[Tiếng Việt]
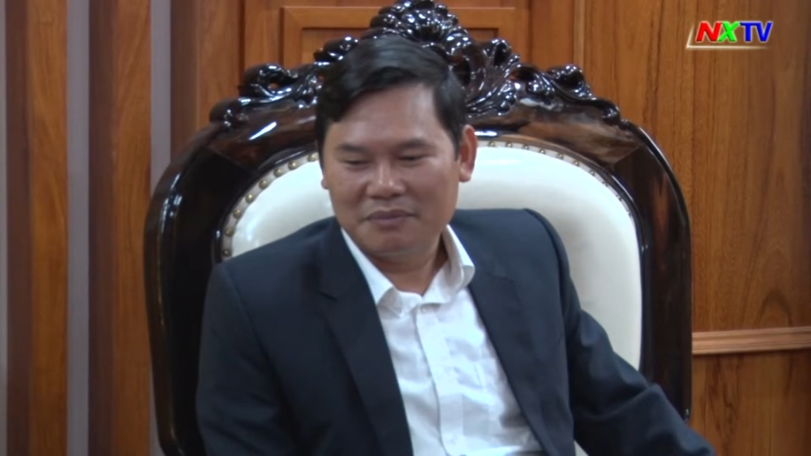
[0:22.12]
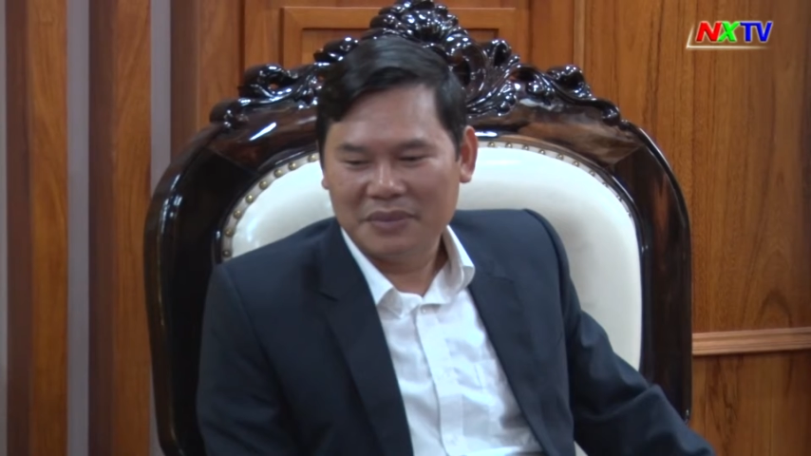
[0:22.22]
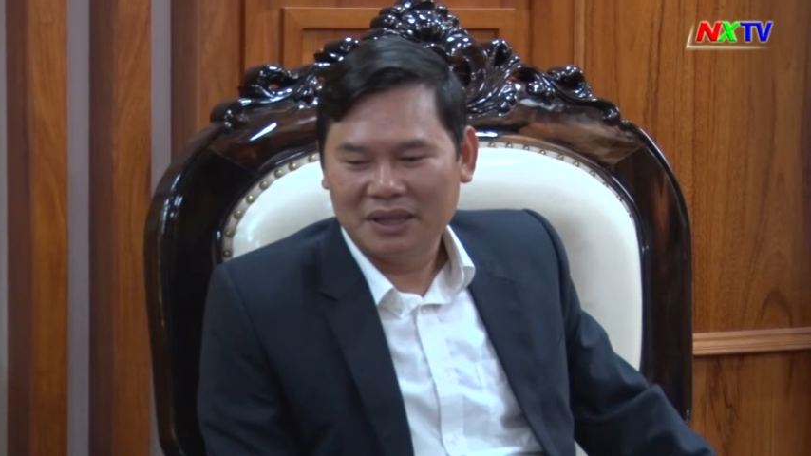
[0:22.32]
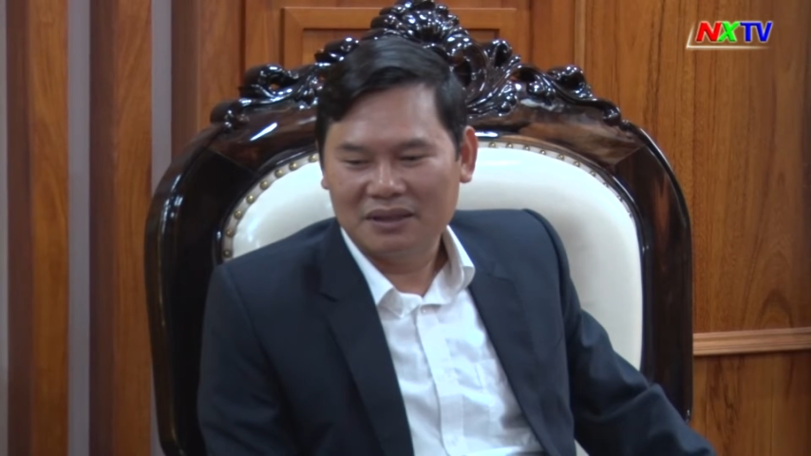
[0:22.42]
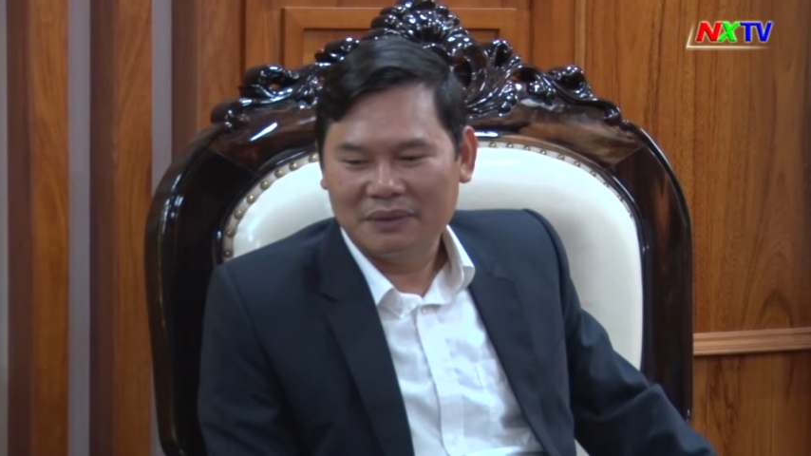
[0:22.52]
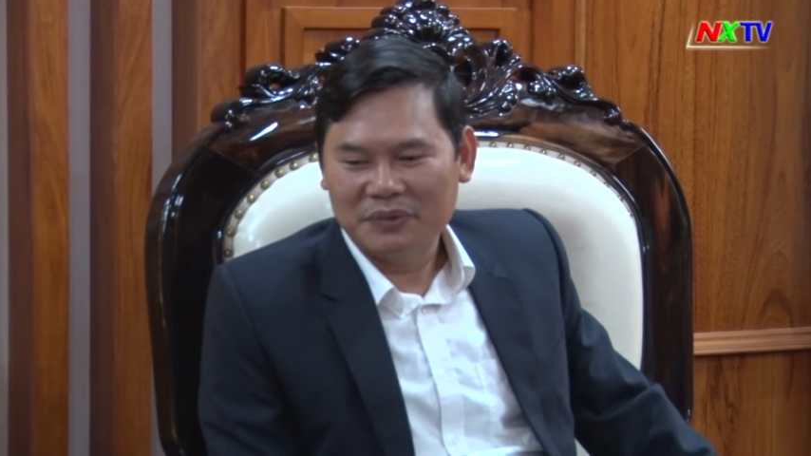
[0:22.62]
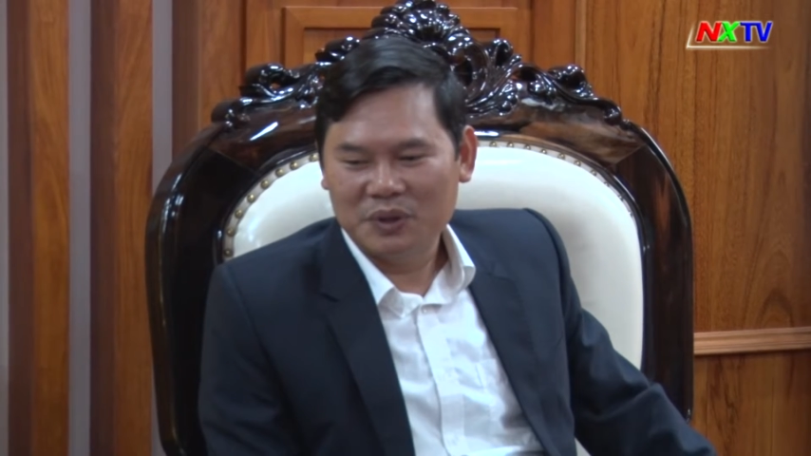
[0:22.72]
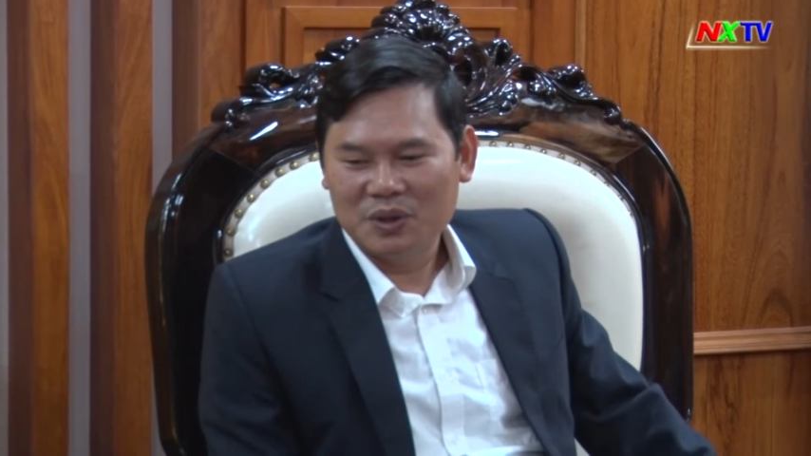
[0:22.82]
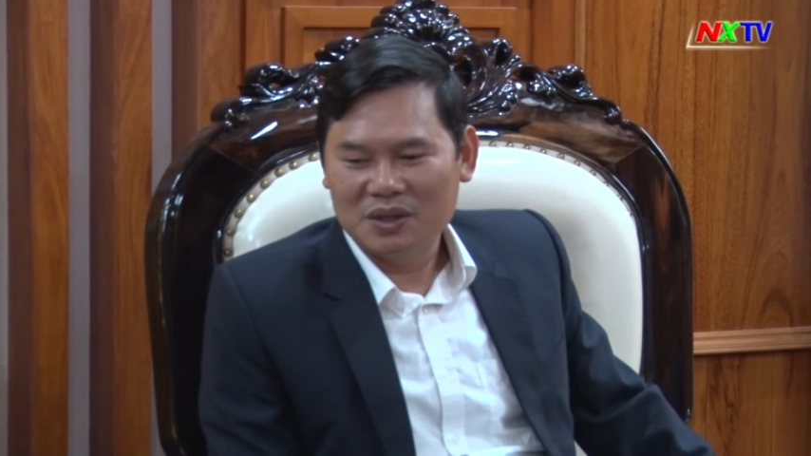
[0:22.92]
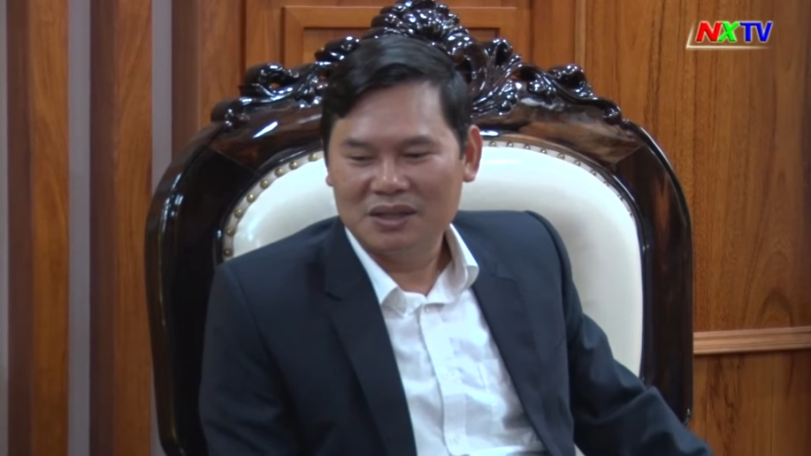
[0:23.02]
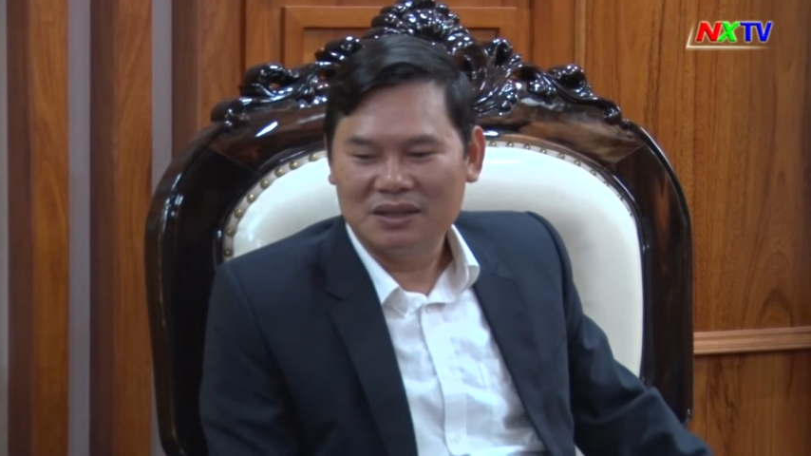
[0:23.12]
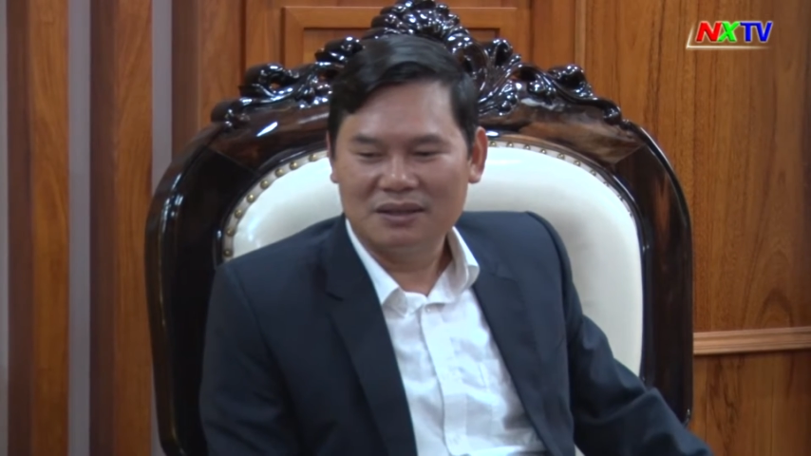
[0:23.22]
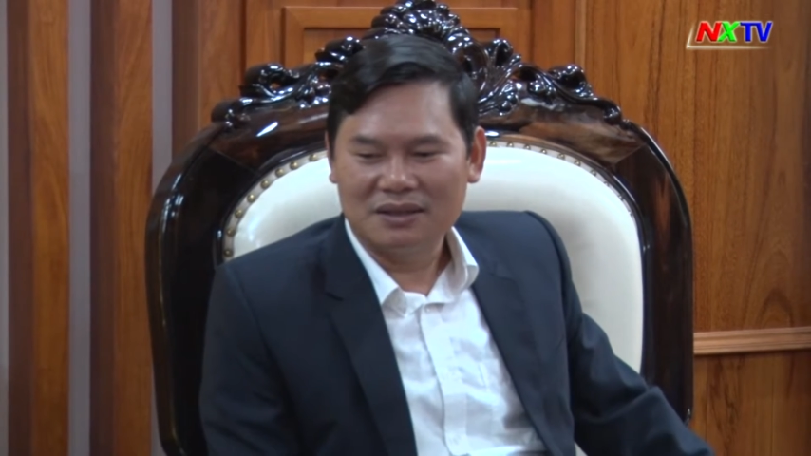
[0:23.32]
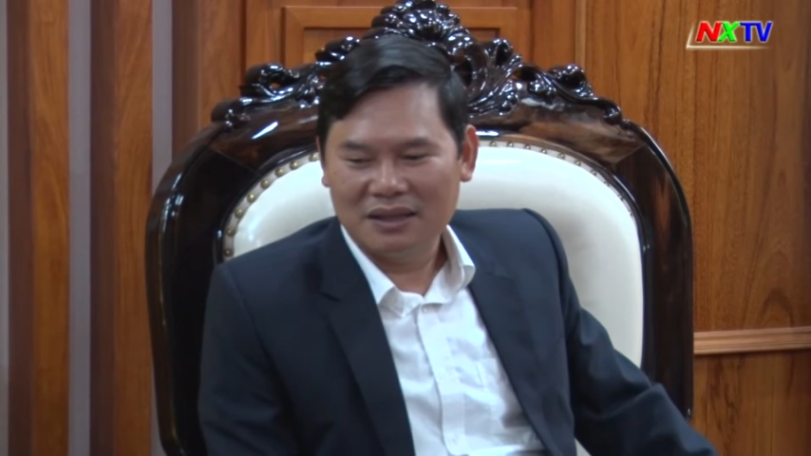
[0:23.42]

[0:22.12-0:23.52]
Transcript: có Phó Chủ tịch Ủy ban Nhân